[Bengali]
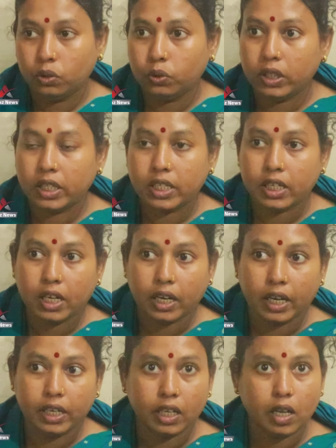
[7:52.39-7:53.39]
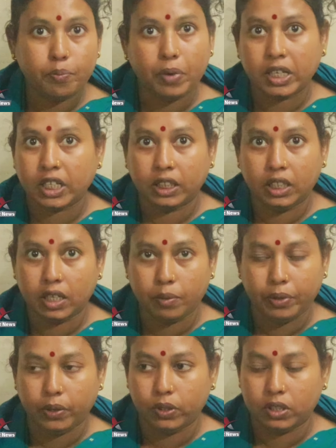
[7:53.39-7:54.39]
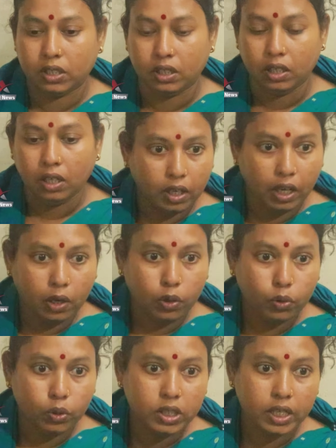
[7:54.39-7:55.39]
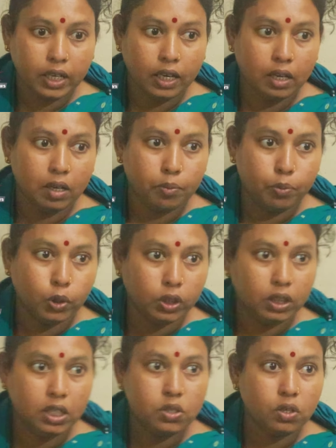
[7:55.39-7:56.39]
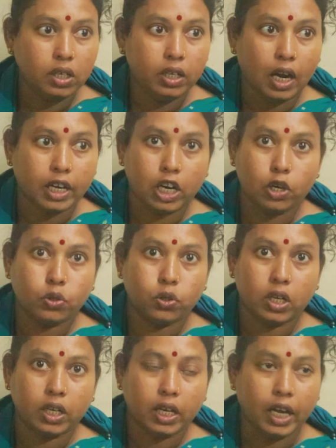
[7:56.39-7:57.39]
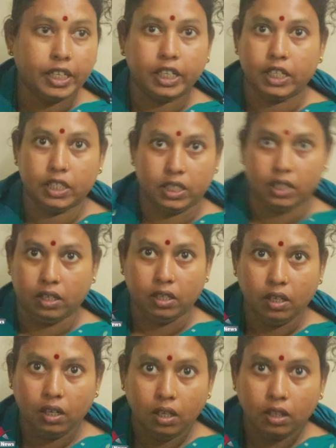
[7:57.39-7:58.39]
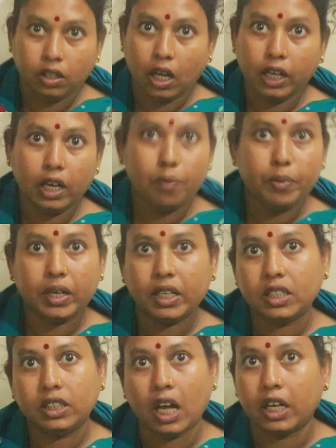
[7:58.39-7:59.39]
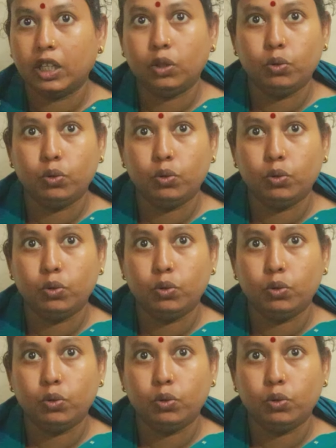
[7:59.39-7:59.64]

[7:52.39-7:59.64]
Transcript: দুই হাজার টাকা নিয়ে আমি বাসার থেকে বেরোয়ছি এখন ওই জায়গা ভর্তির জন্যই আঠারোশো টাকা কাটিয়ে নেছে তাহলে আমার কাছে থাকে